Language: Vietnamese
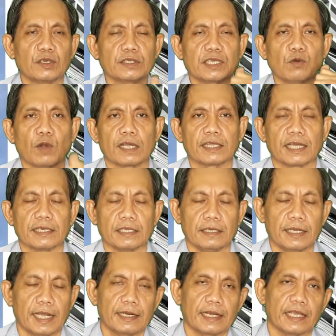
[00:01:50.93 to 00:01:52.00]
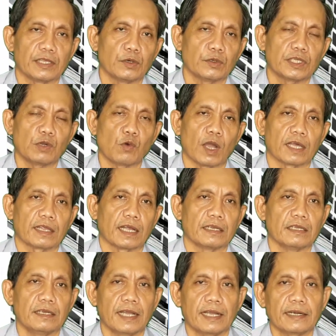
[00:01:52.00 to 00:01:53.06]
tôi sẽ hoàn thành dự án này tôi sẽ hoàn thành
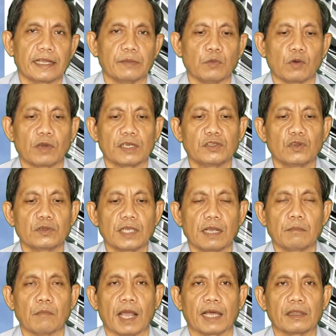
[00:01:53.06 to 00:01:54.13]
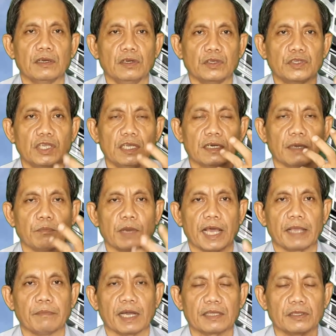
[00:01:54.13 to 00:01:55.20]
dự án này một cách xuất sắc bạn thường xuyên lặp
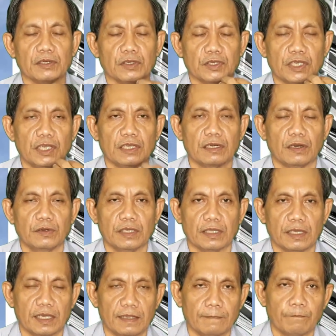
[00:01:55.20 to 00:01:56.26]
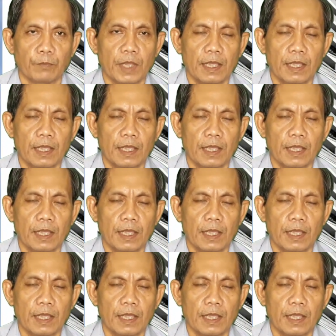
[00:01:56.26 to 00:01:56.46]
lại bạn thường xuyên nói như thế